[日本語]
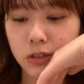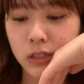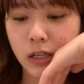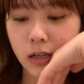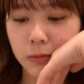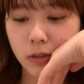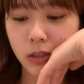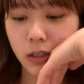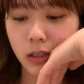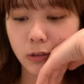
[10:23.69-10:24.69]
つ並べるだ
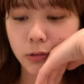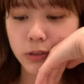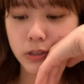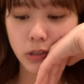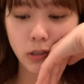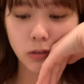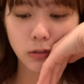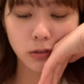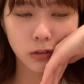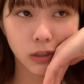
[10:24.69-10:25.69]
けで美味しい料理
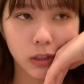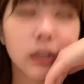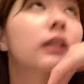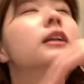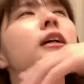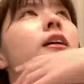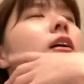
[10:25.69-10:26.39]
の出来上がり